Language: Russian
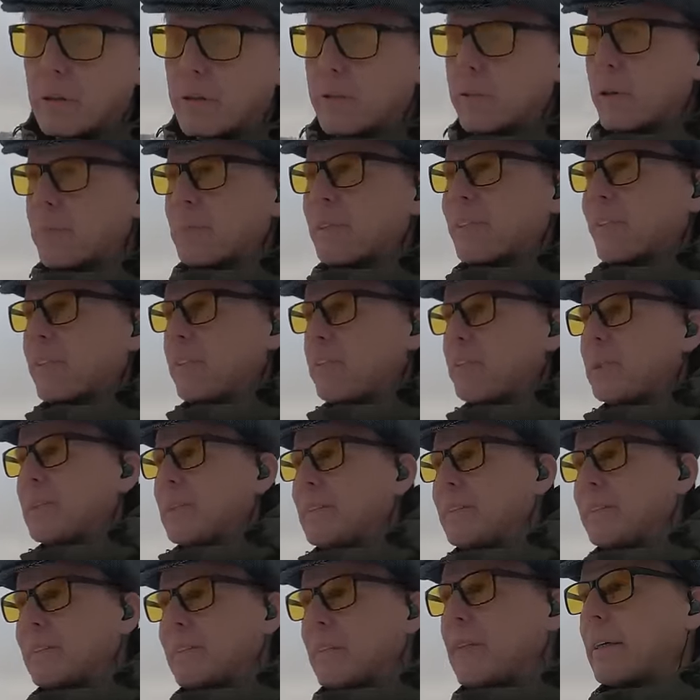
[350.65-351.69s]
в том числе
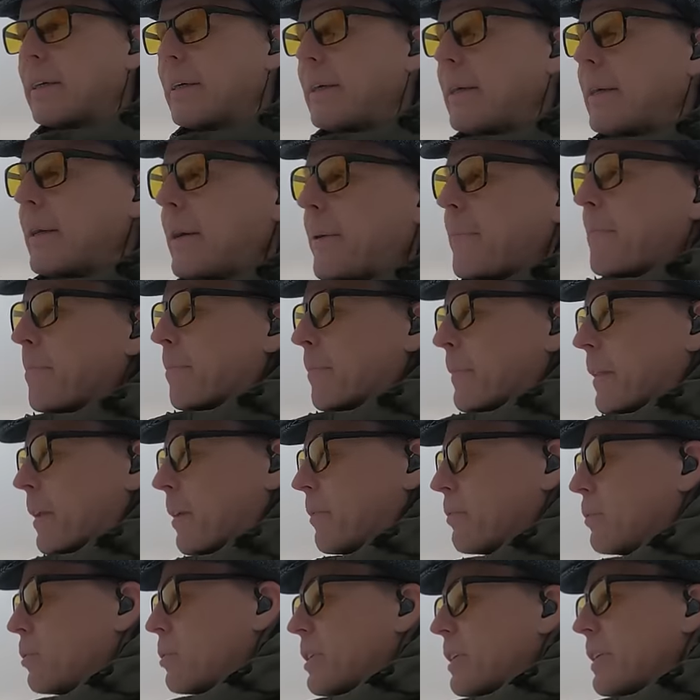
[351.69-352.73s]
министра
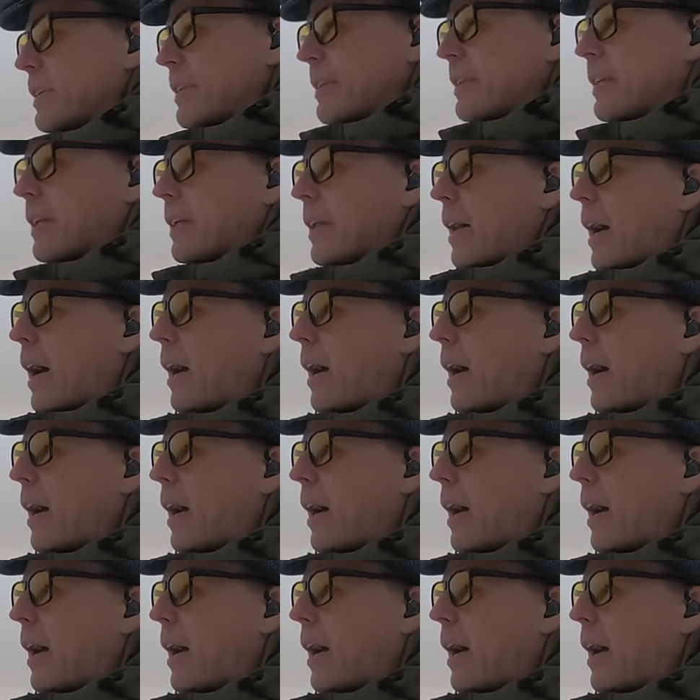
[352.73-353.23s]
э, внутренних дел.